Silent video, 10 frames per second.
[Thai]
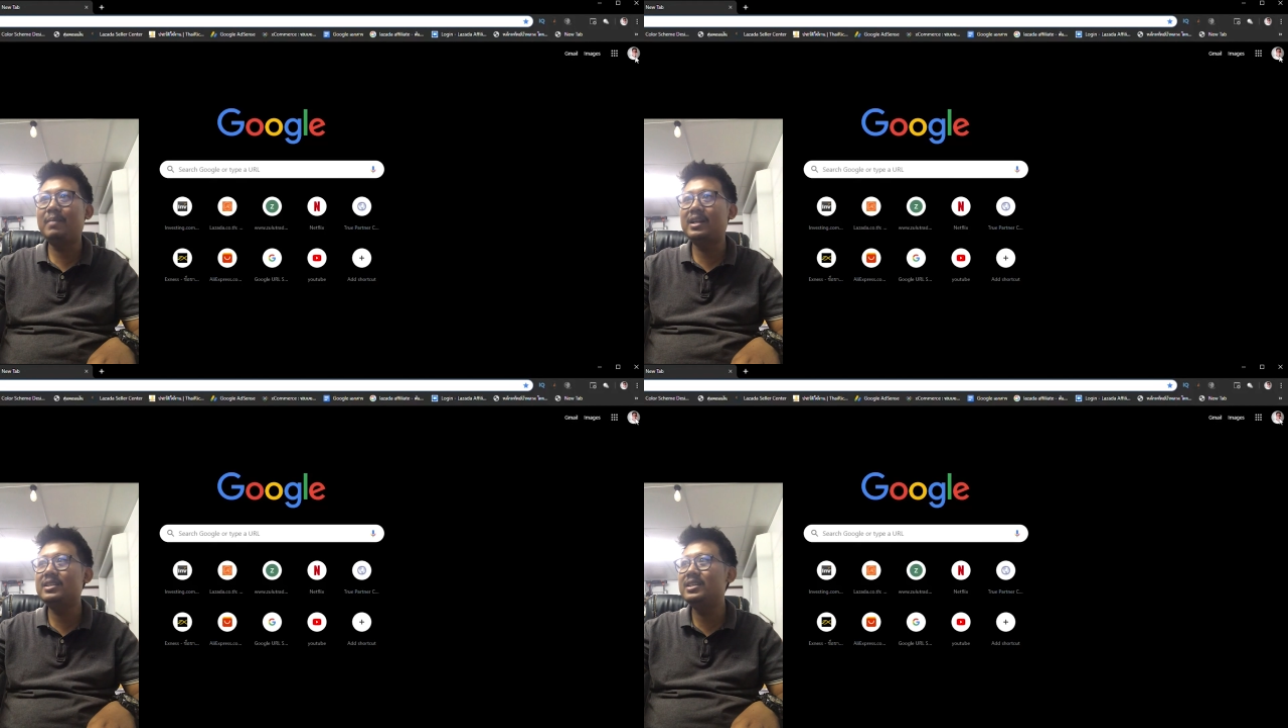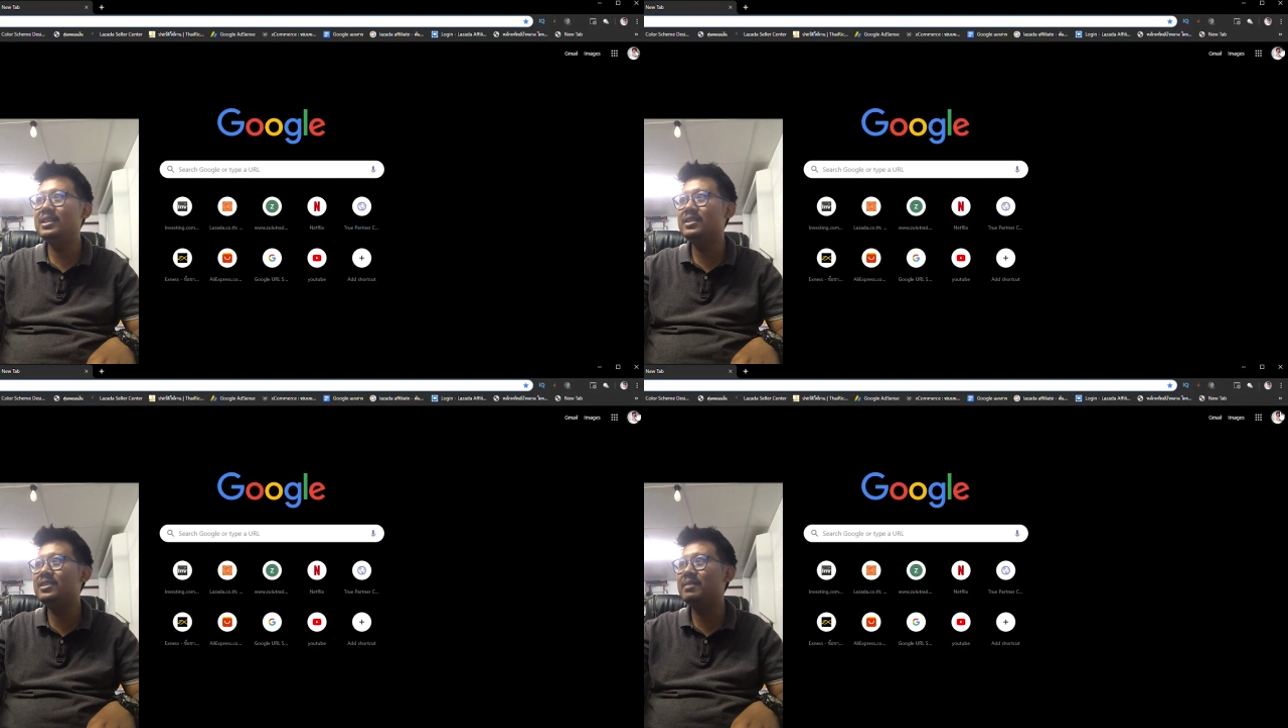บัญ
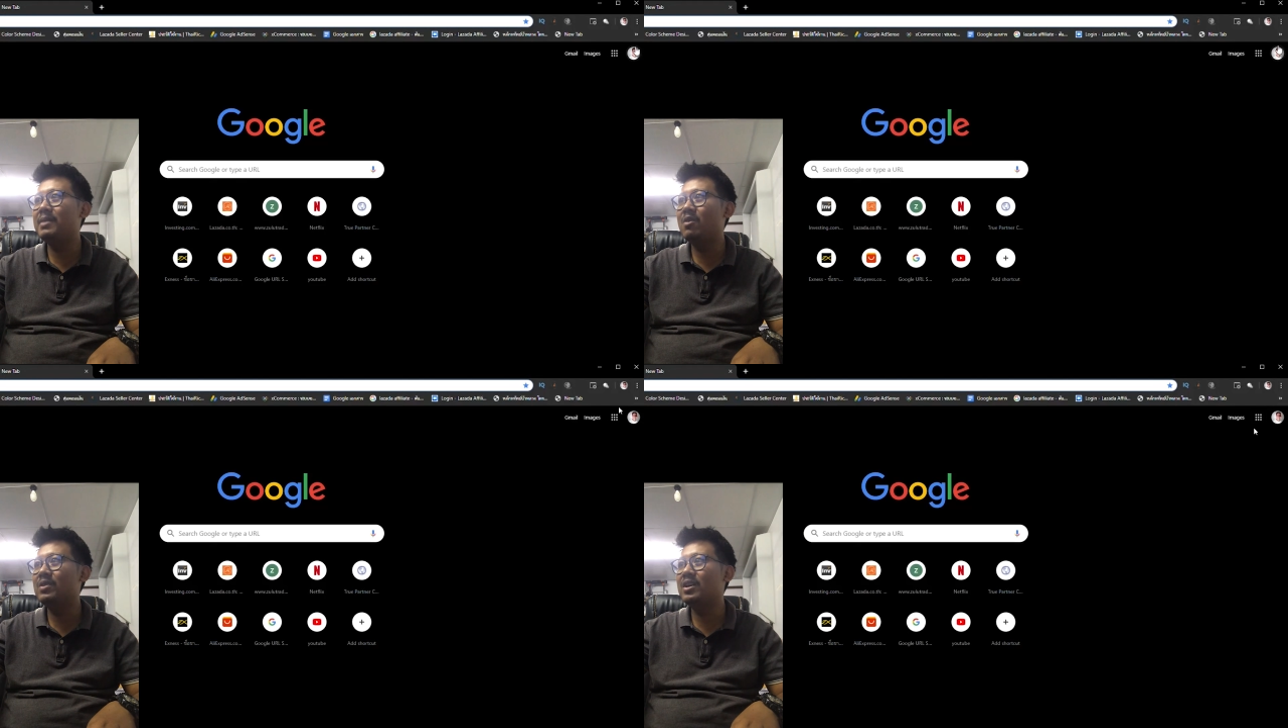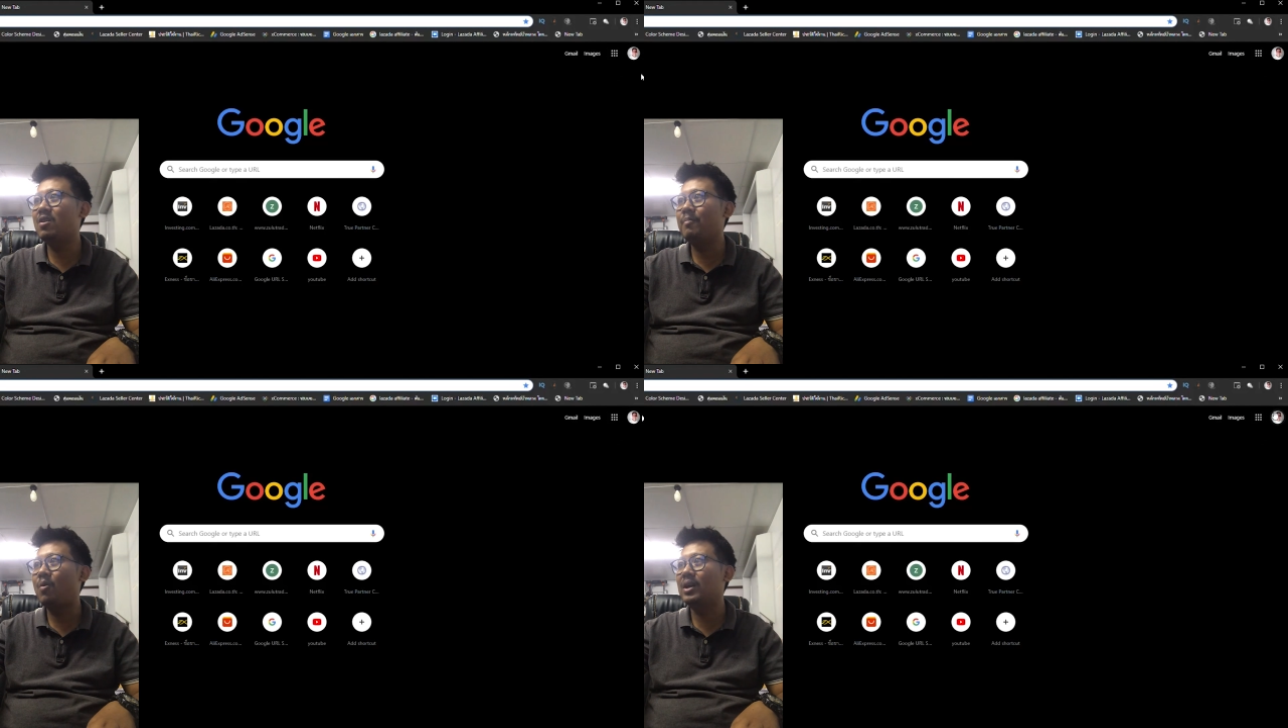ชี Gmail นี่
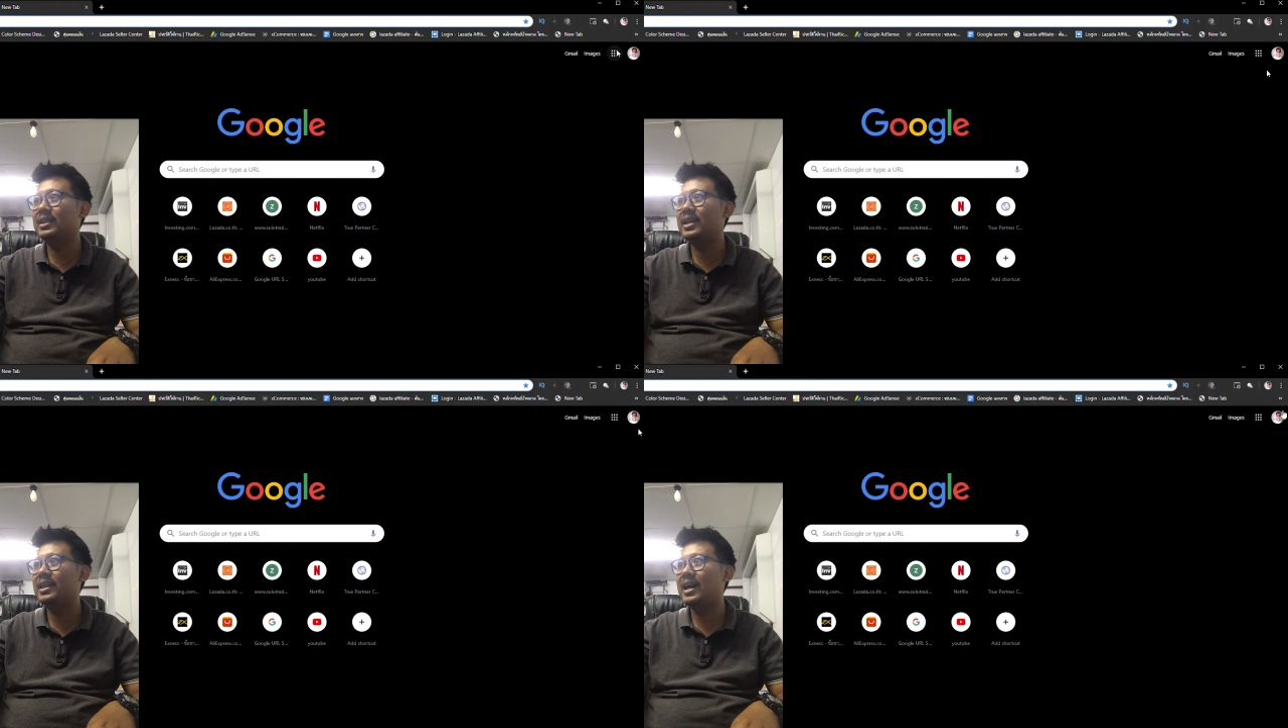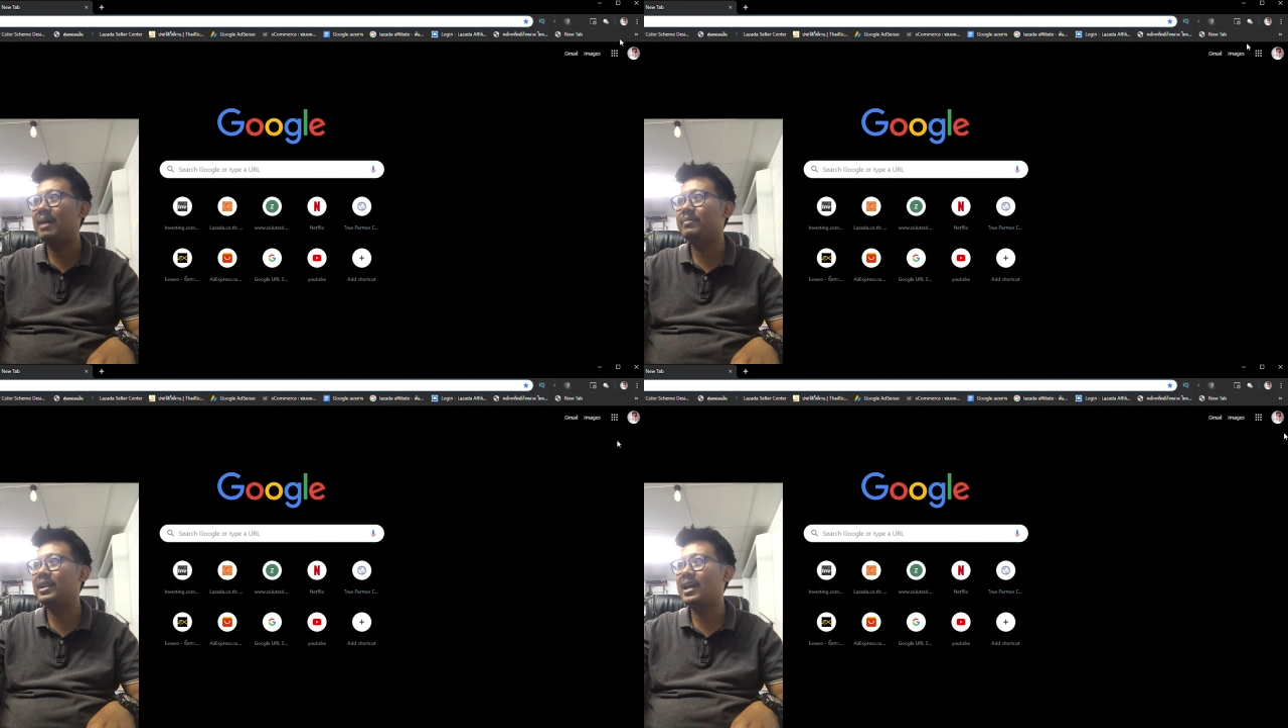ก็ปกตินะค
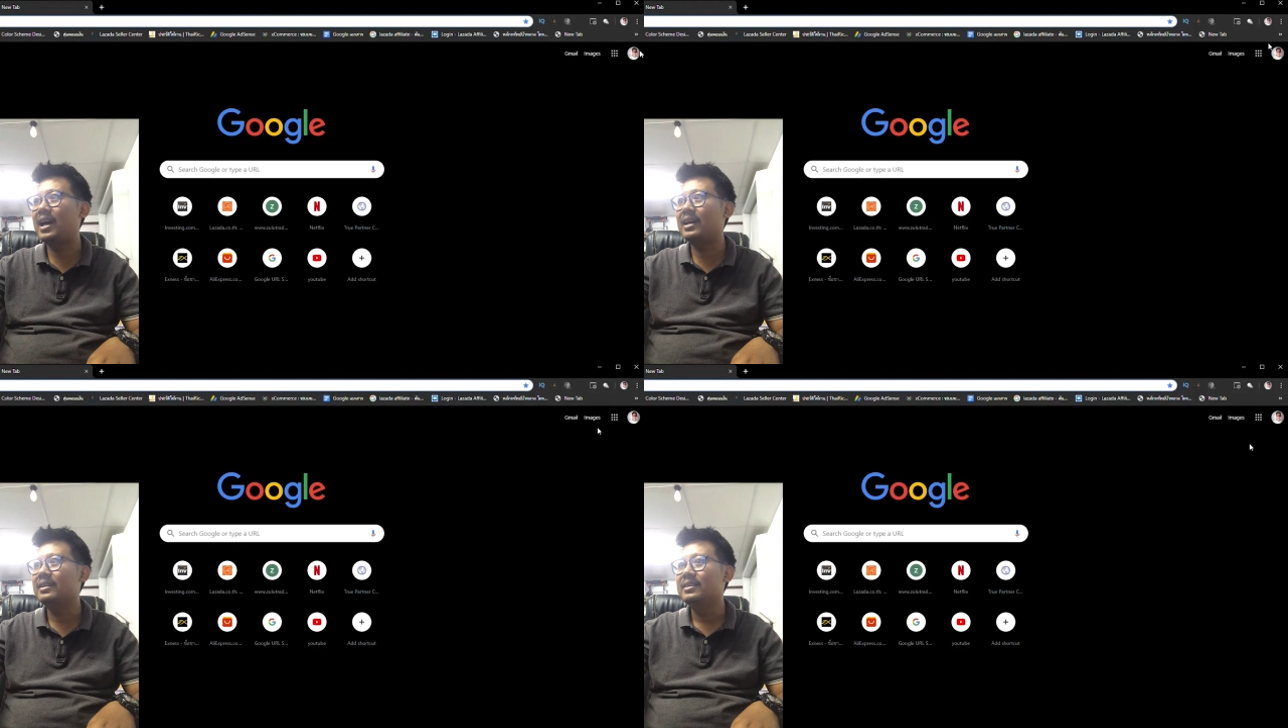รับเนี่ยนะ